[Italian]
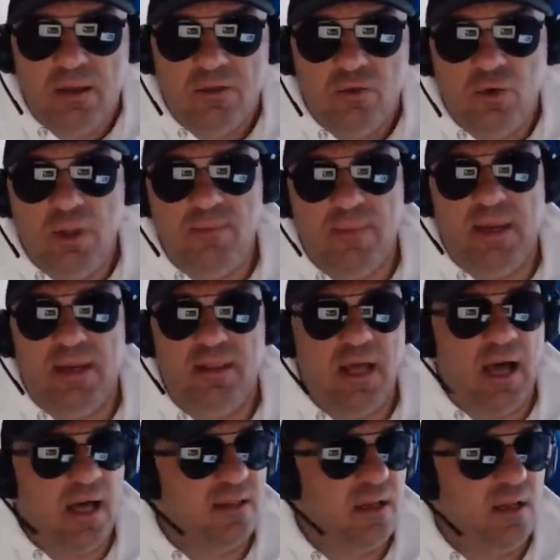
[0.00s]
non
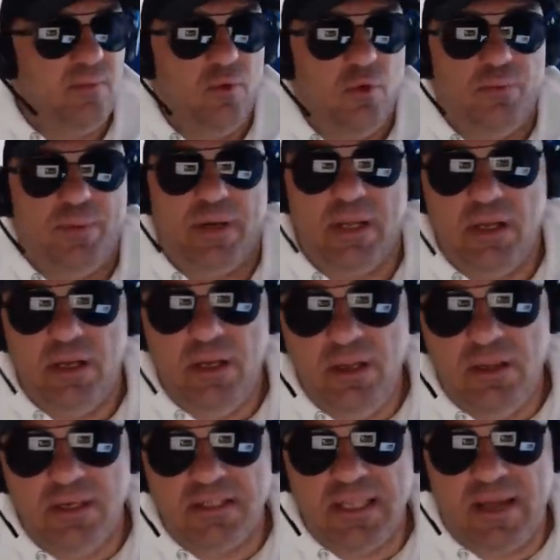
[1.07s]
immeritata di più perché
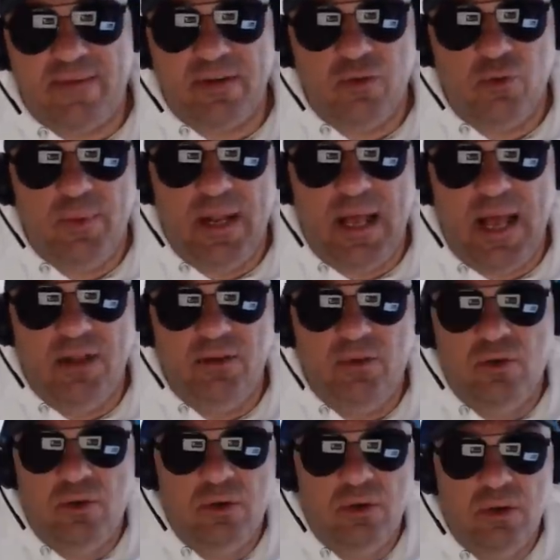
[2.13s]
l'Inter stava
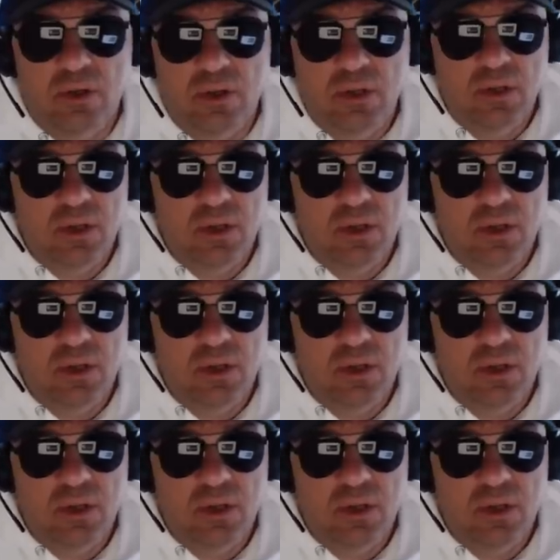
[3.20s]
dominando,